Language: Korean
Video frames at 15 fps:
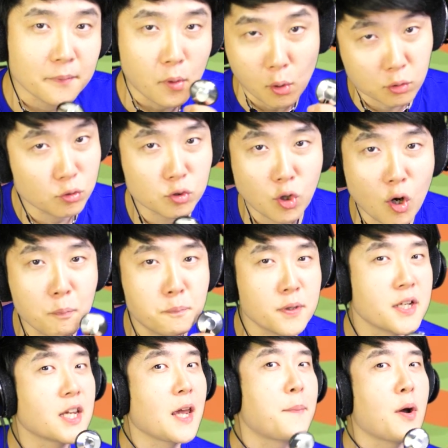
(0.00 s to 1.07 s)
오늘도
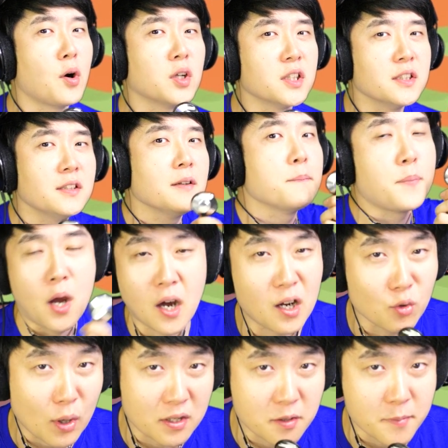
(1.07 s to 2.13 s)
브링의 병원은
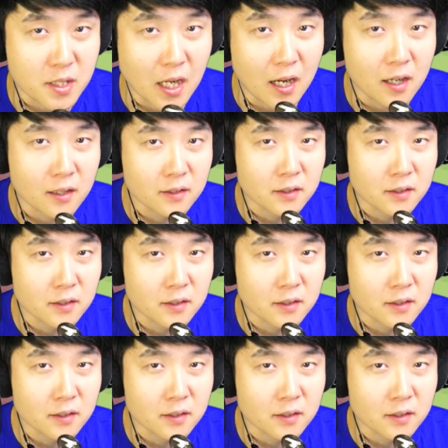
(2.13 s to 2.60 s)
평화로웠습니다.